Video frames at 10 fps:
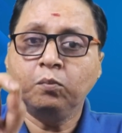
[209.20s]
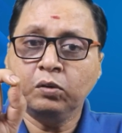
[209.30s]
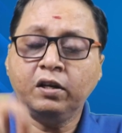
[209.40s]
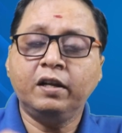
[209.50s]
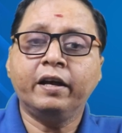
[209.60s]

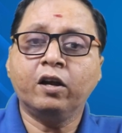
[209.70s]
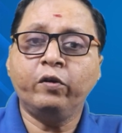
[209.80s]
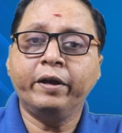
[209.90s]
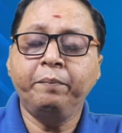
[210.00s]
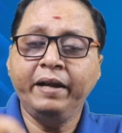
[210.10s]
முதல்ல
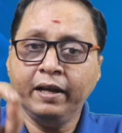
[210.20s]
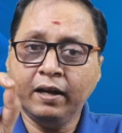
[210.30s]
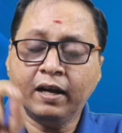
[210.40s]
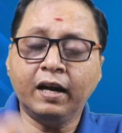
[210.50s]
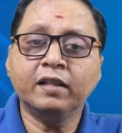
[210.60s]
எங்களுடைய
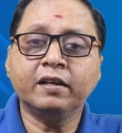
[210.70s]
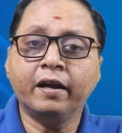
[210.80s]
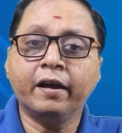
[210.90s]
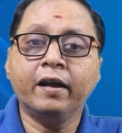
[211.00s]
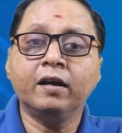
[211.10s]
மீட்டிங்கில்
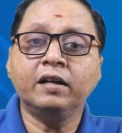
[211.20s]
கலந்துக்குங்க